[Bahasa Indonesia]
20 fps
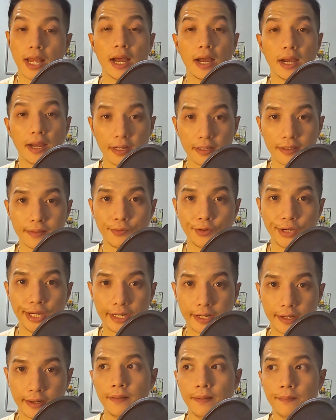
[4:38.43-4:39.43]
ada
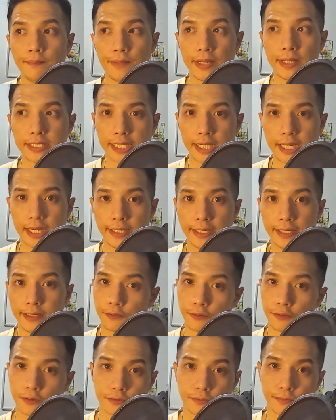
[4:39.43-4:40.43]
kemungkinan BCA yang lo
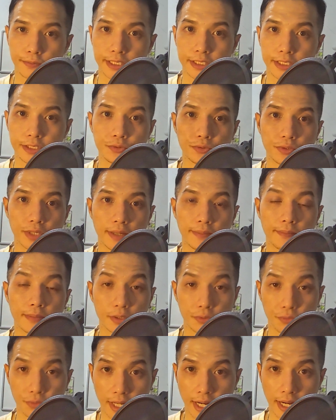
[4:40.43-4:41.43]
konsumsi juga
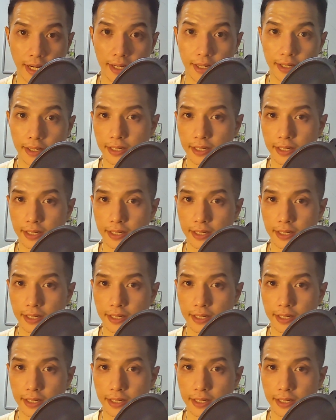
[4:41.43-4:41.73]
berkurang.